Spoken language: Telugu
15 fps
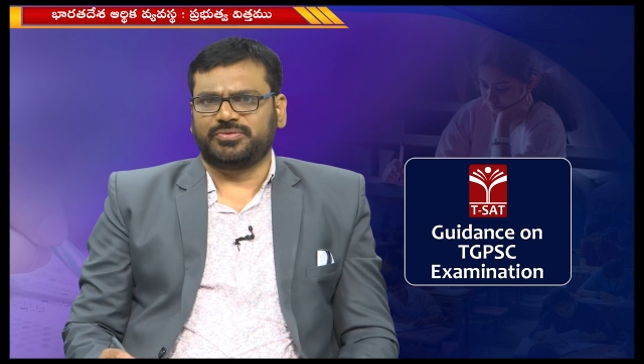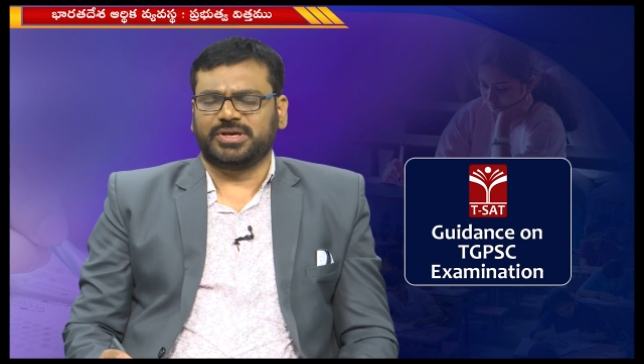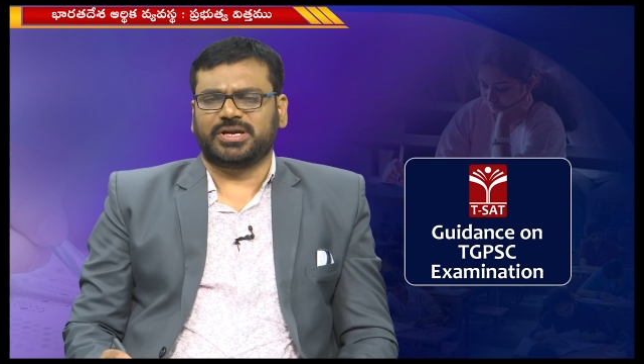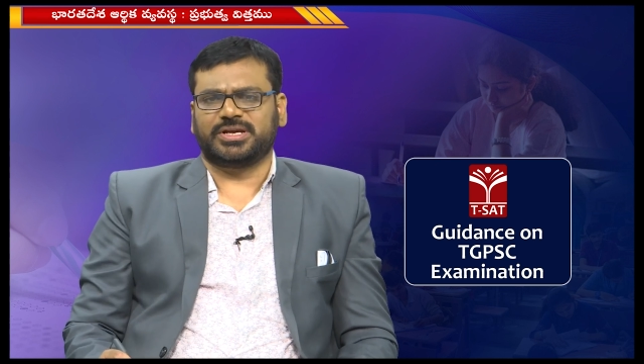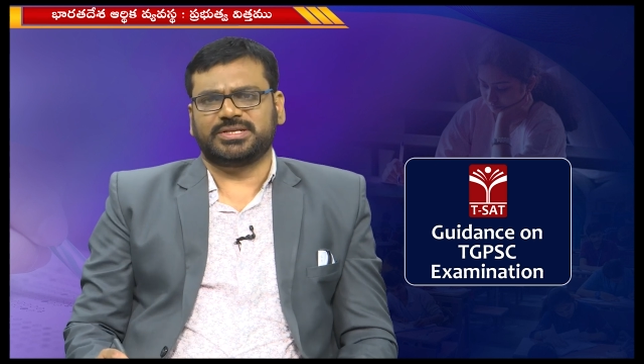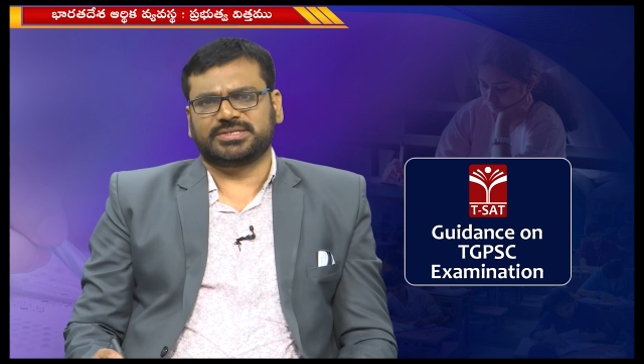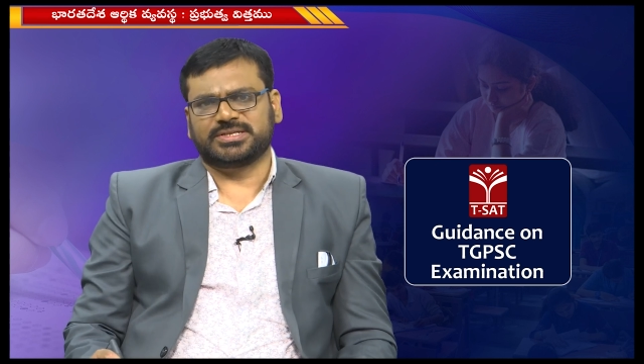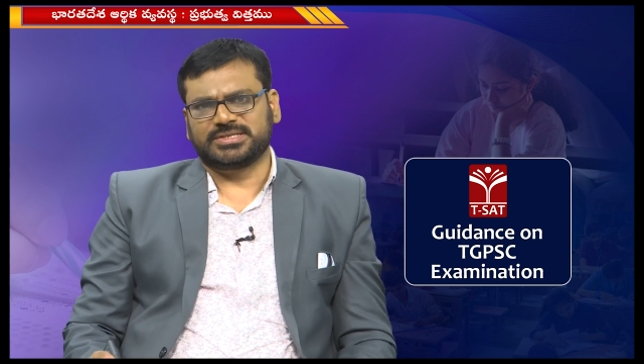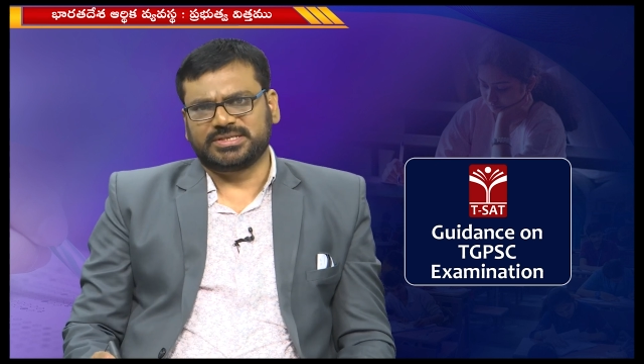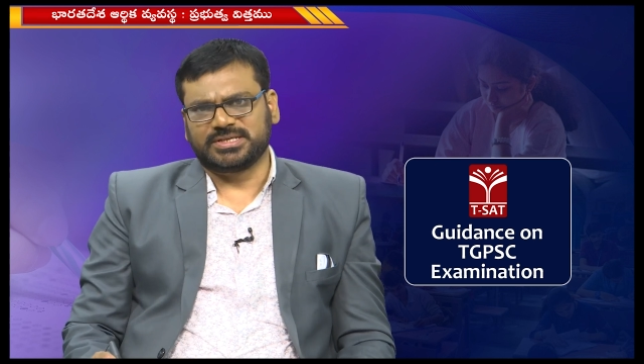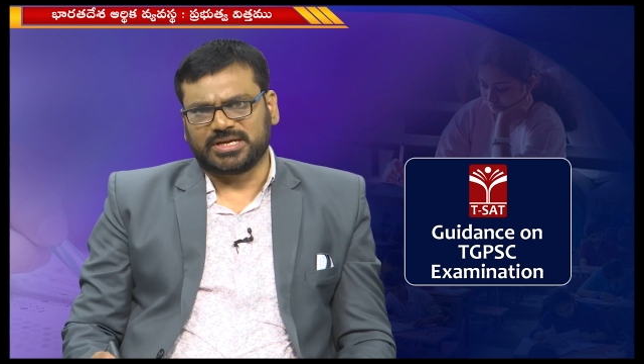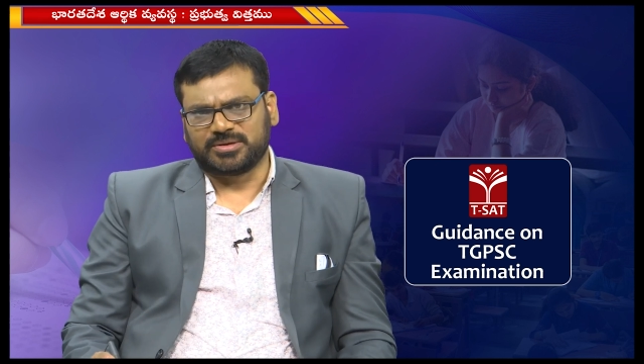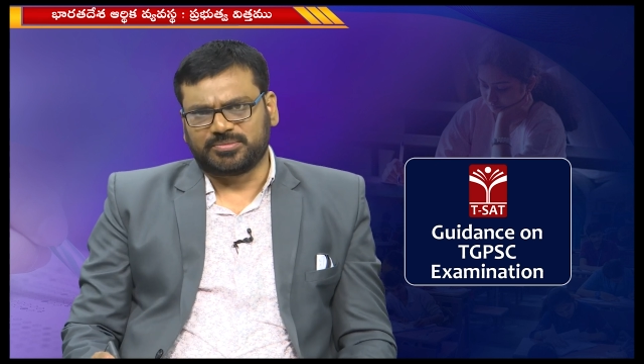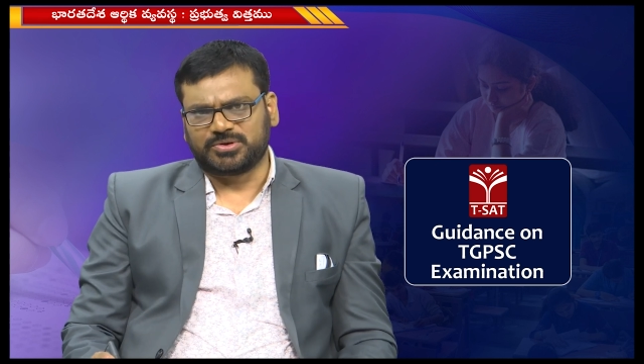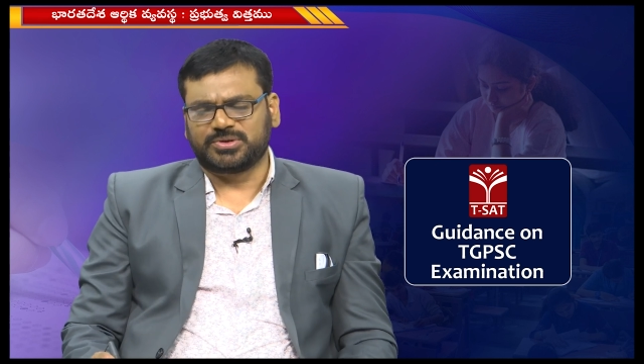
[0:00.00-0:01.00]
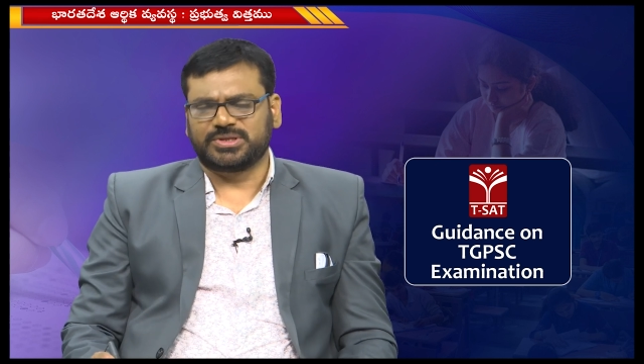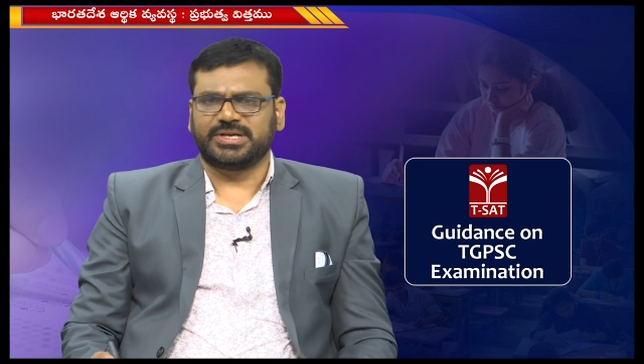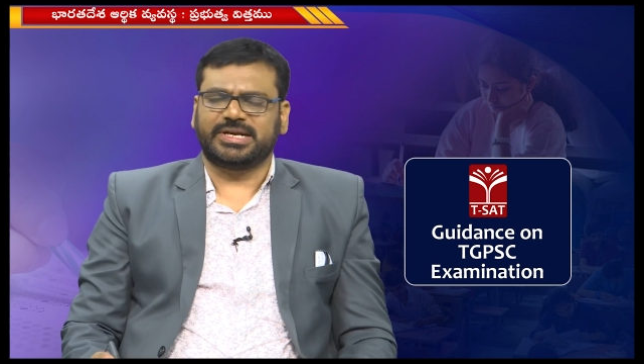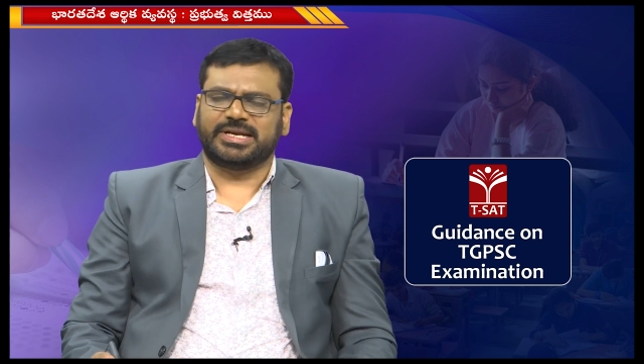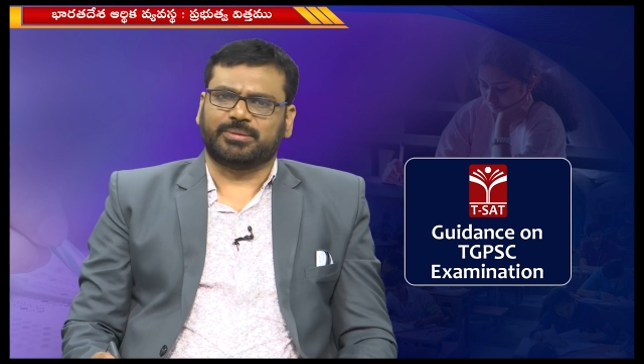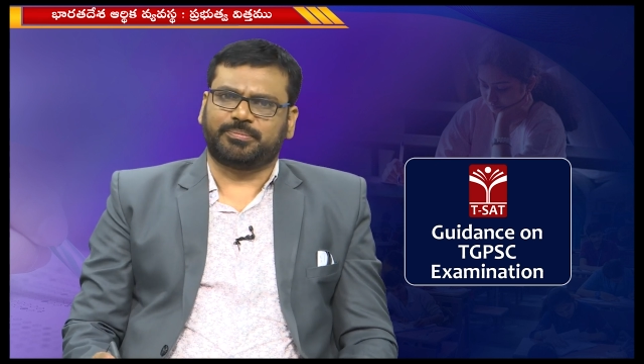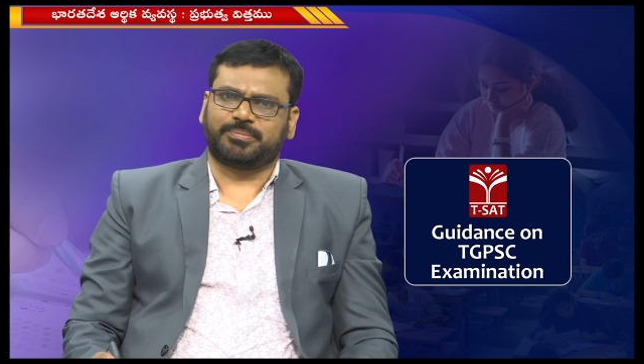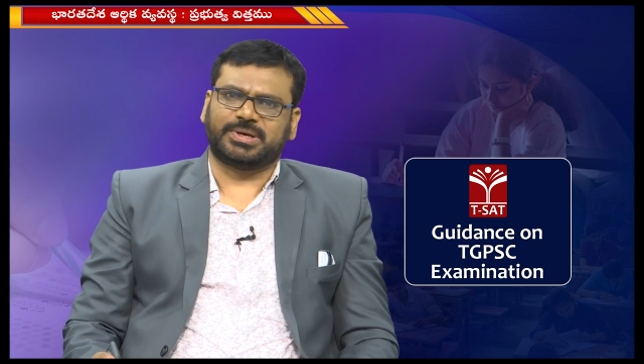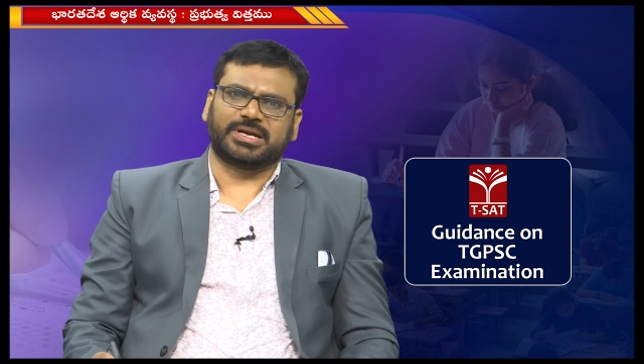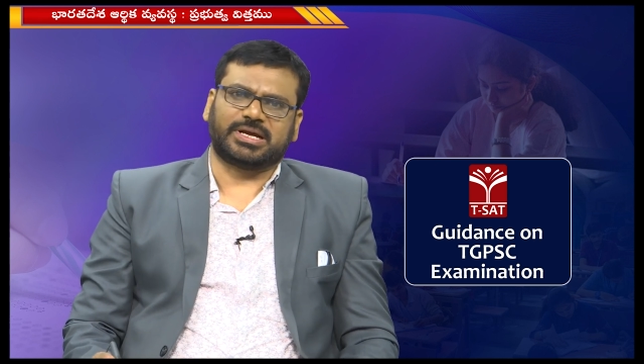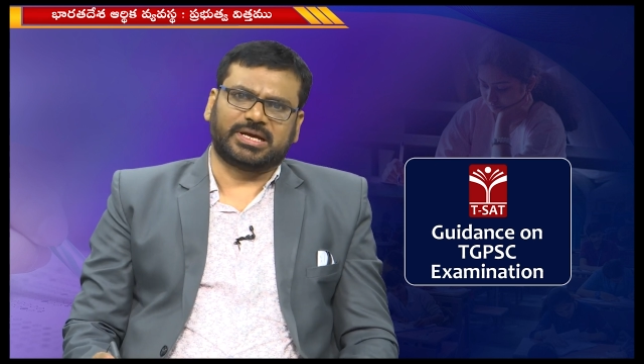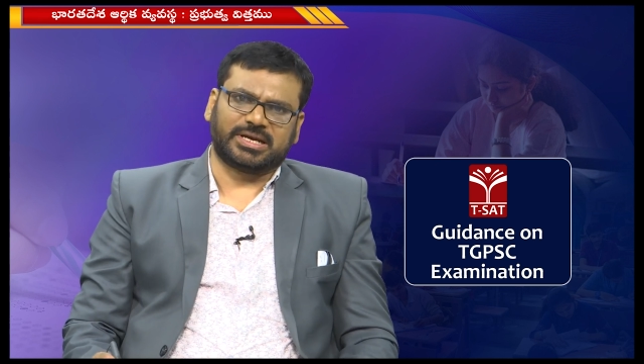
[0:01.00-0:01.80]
వీఆర్ డిస్కసింగ్ అబౌట్ ది టెంపర్